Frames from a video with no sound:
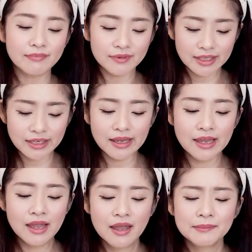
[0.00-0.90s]
でね、
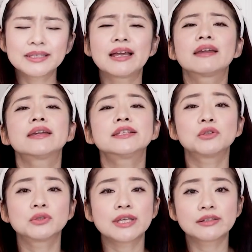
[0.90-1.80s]
まあ、大劇
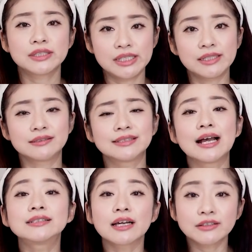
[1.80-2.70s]
場作品
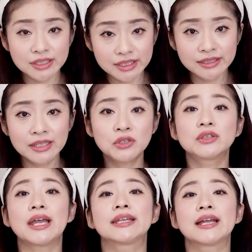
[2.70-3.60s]
3作品での
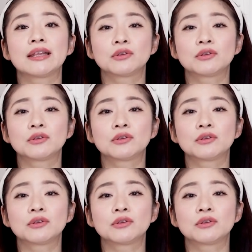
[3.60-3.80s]
対談